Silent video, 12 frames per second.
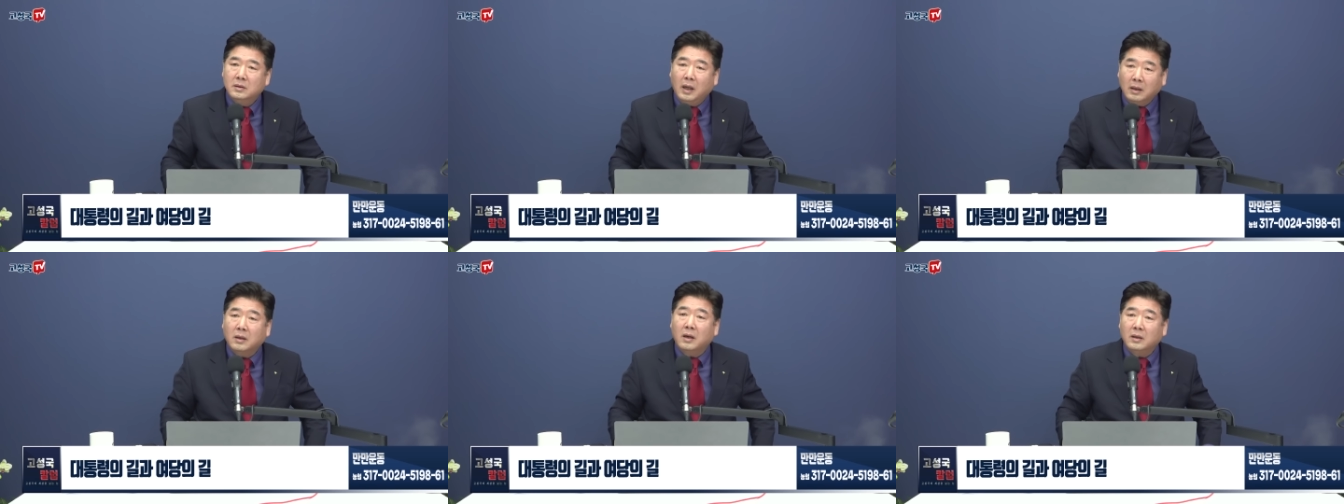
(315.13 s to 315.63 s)

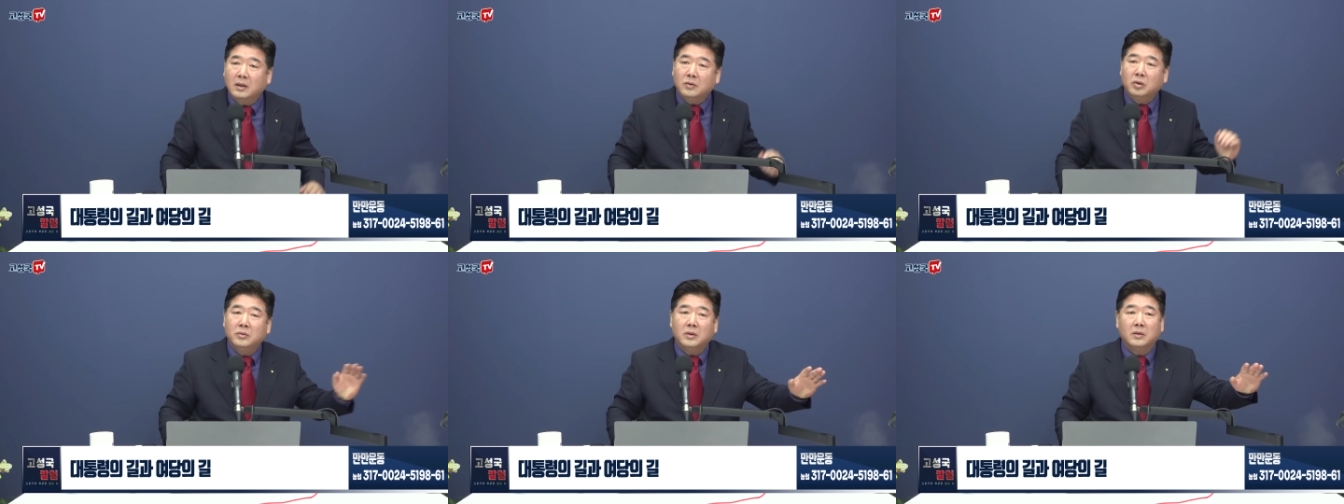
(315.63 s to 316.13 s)
탈당한
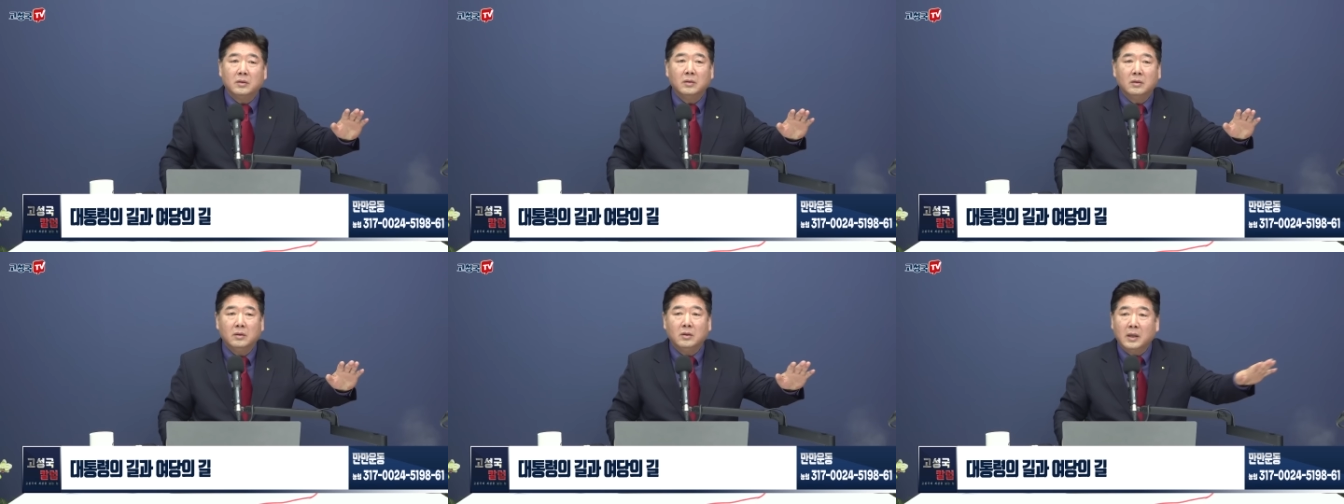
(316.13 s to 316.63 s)
대통령,
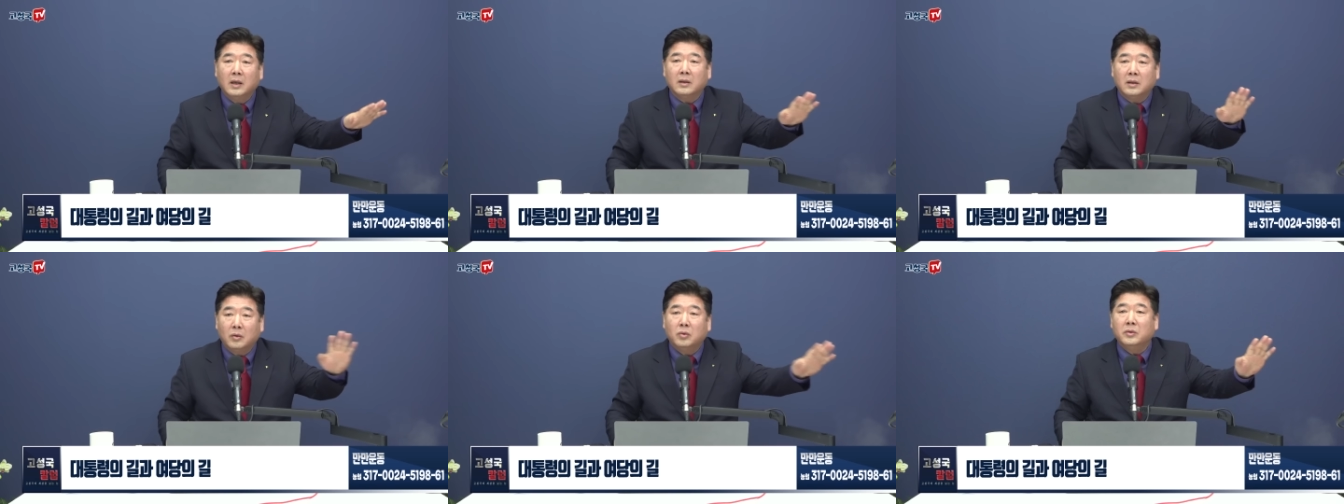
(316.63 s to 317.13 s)

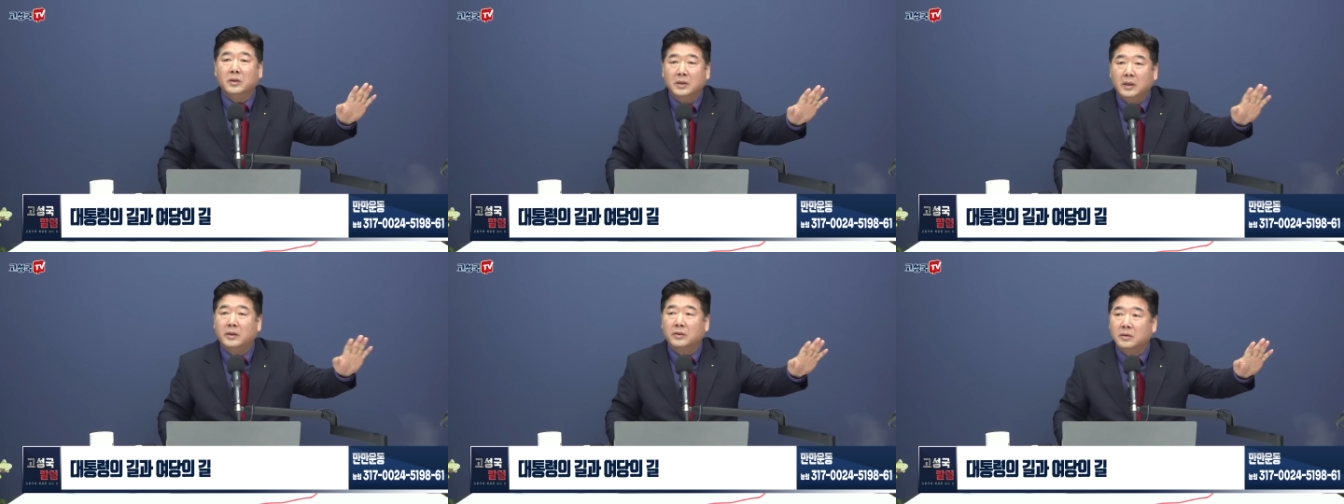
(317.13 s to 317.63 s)
그냥
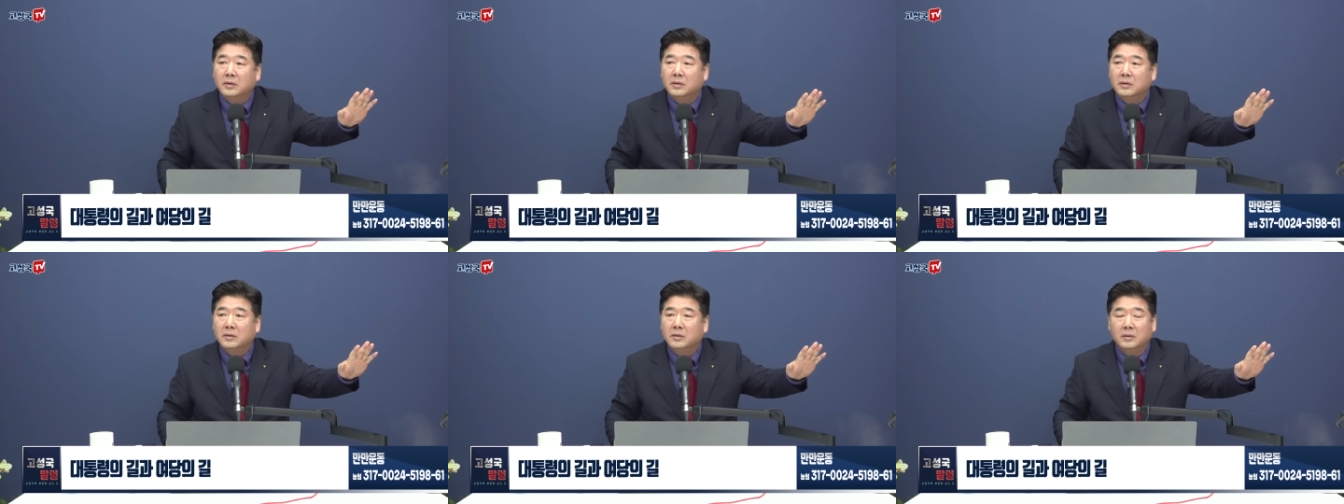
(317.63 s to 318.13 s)
대통령이에요.
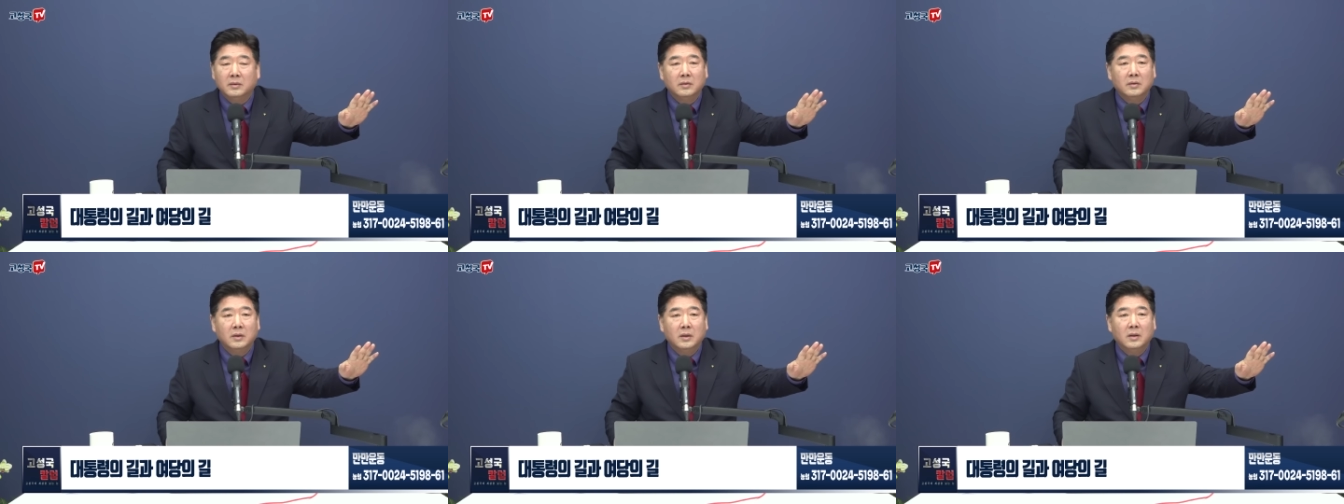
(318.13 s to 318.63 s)

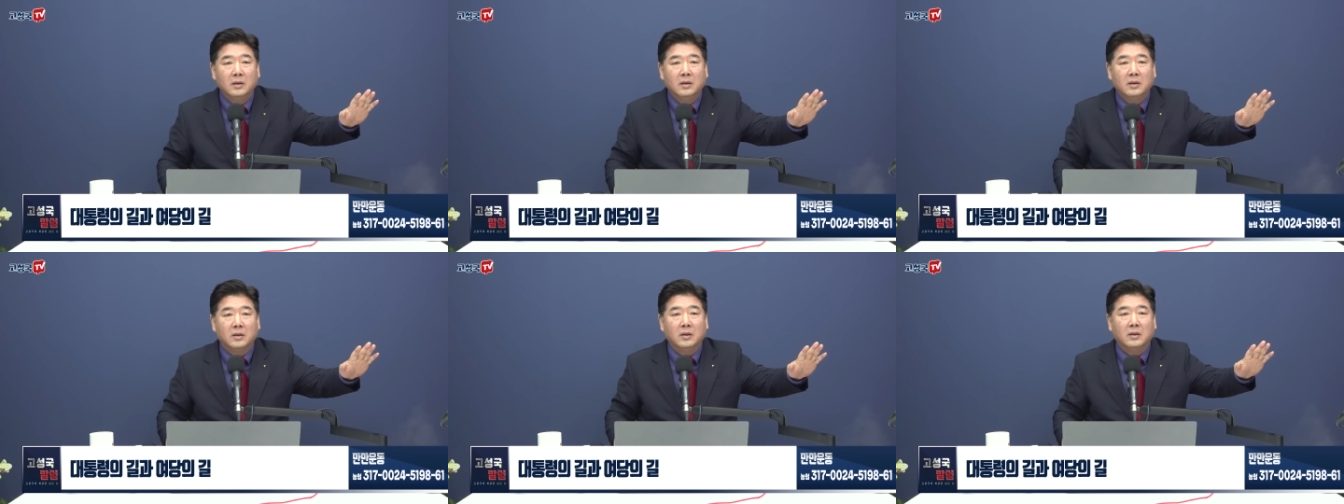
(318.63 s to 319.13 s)

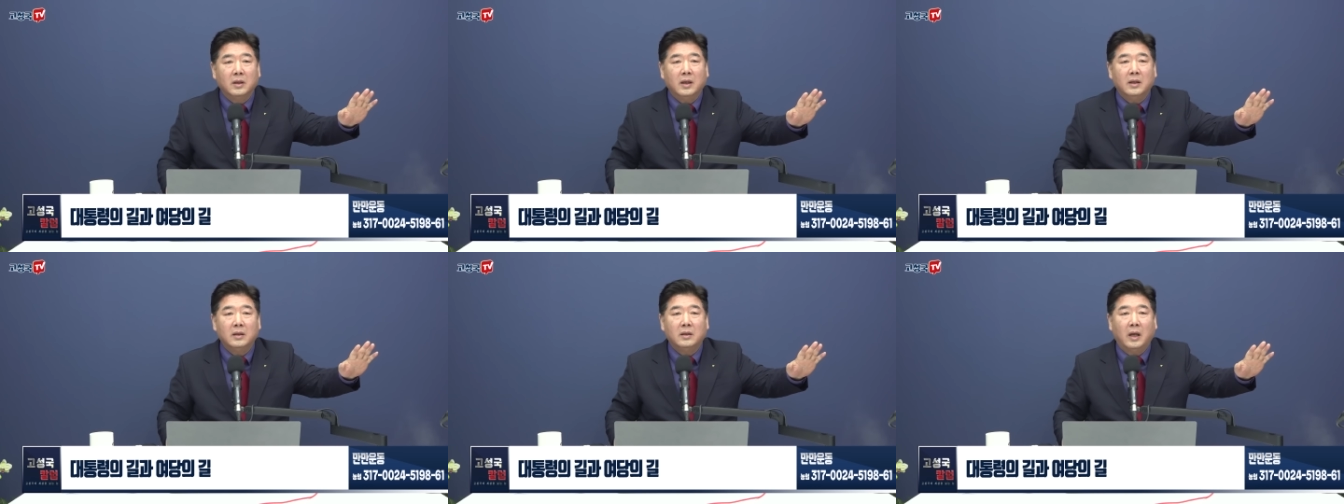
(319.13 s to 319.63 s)

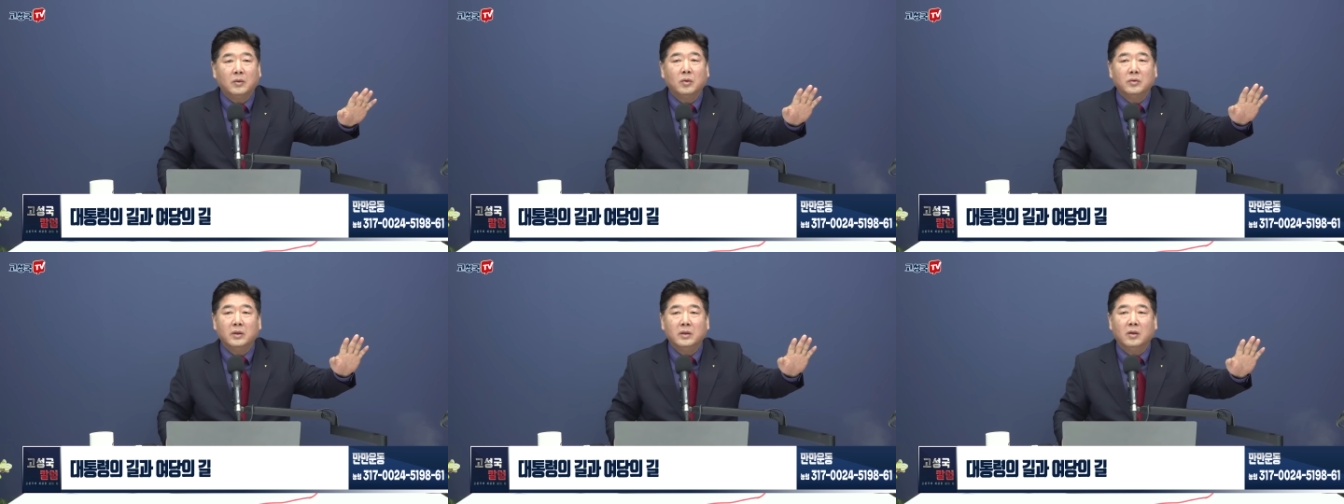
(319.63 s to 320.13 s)
그런데
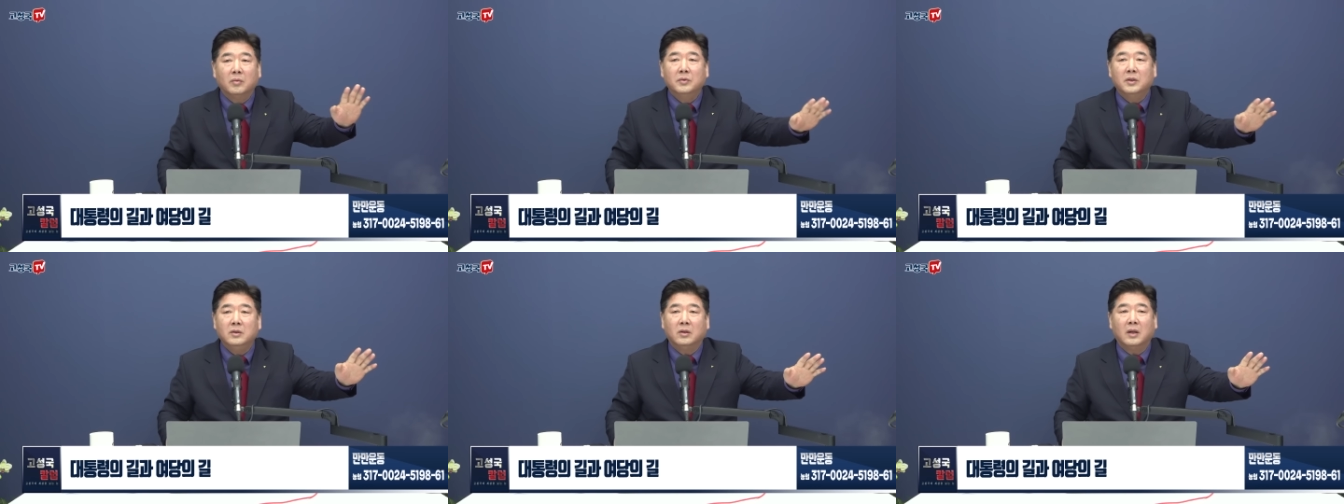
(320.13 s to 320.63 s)
대통령이
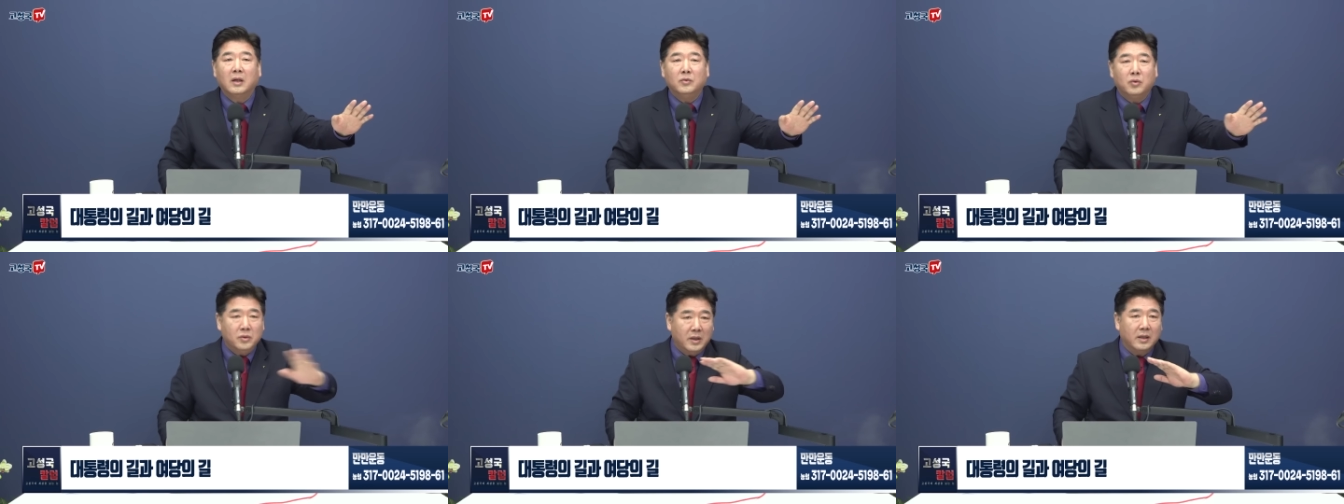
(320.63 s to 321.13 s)
없는
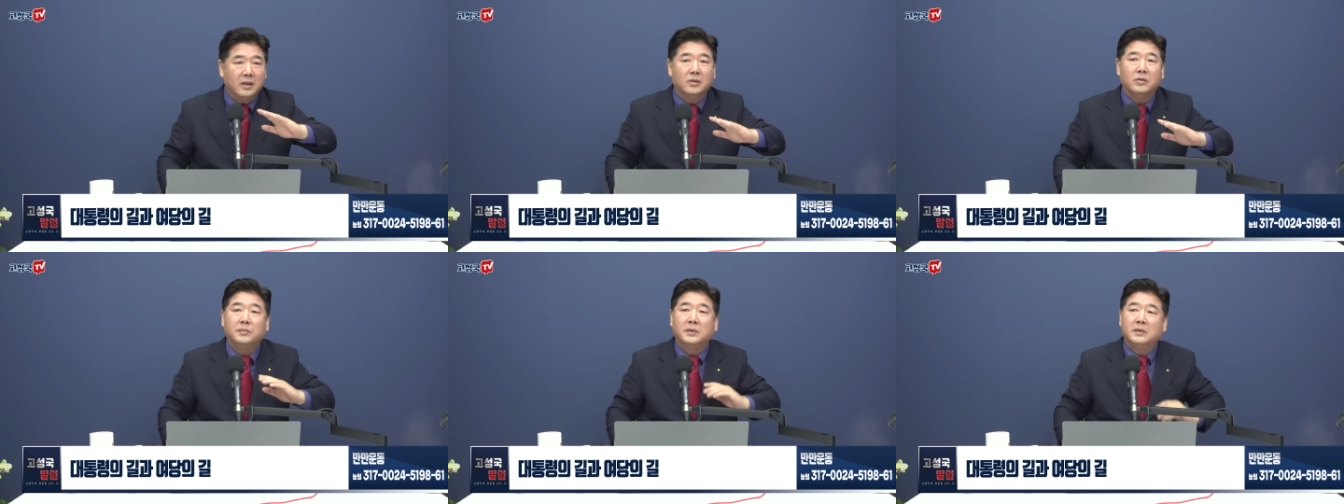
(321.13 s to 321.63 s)
여당은 존재하지
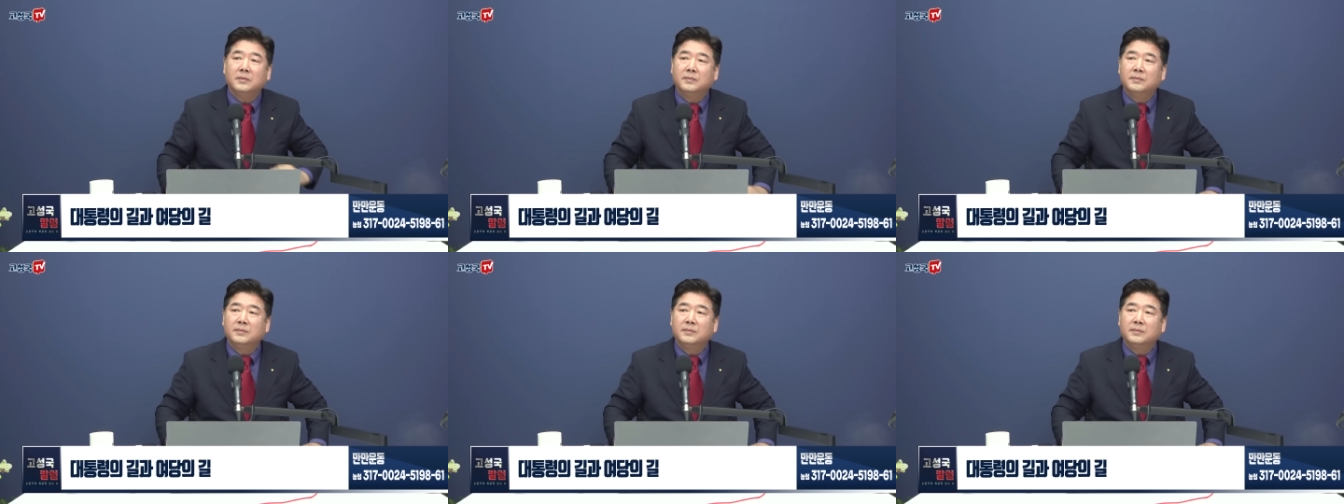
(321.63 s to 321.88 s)
않습니다.